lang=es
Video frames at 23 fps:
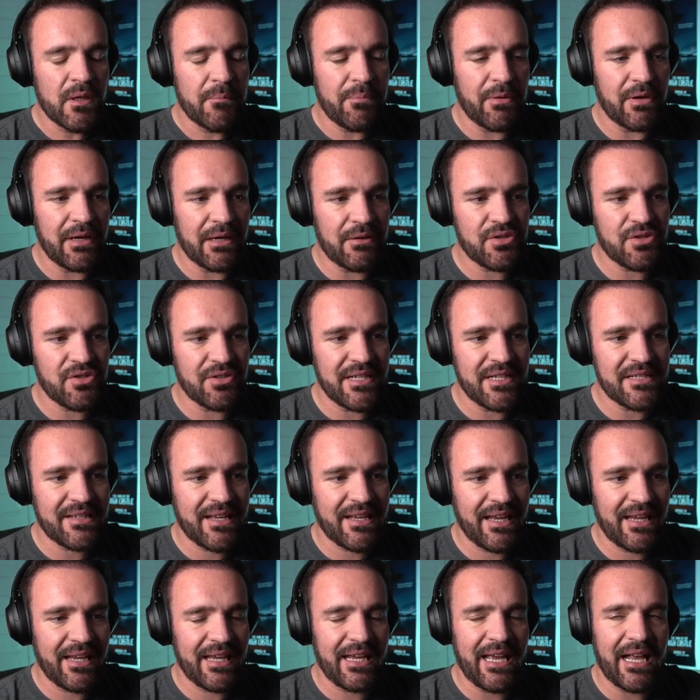Pero la cuestión es
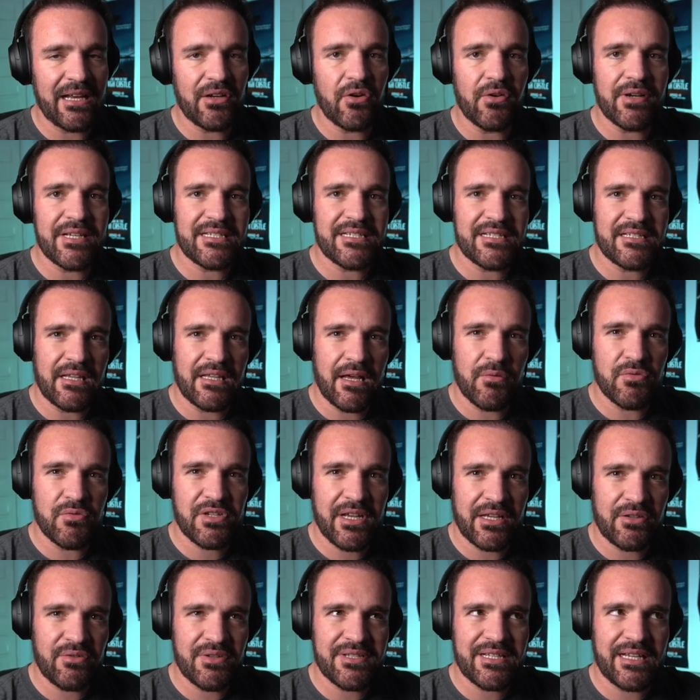que algo que se estaba
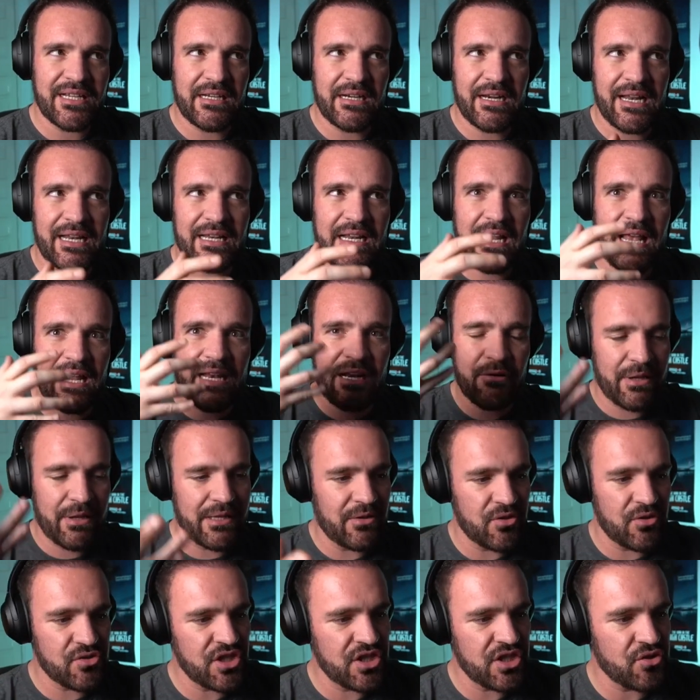buscando es que era el, el héroe de
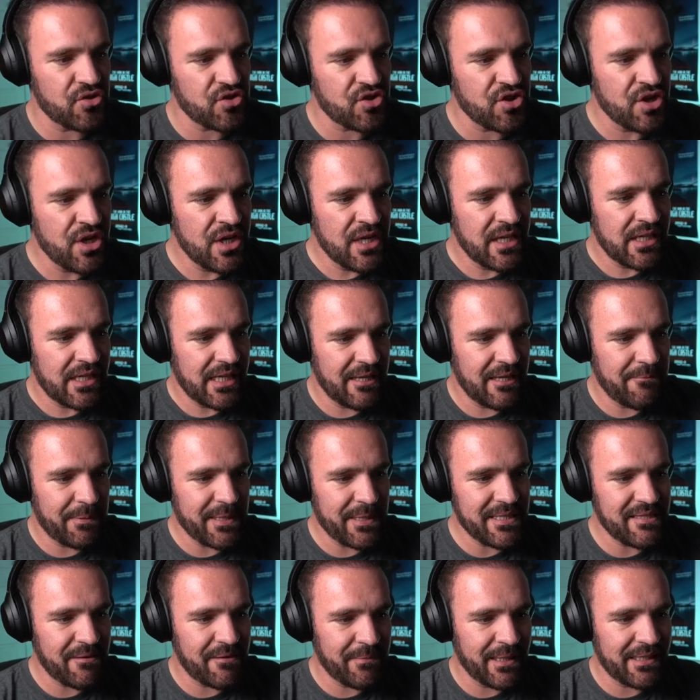los niños y
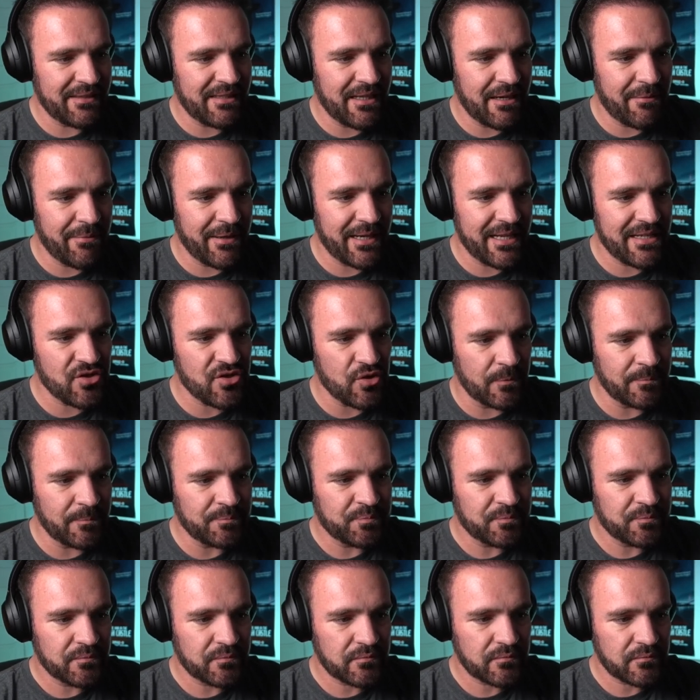precisamente al ver eso,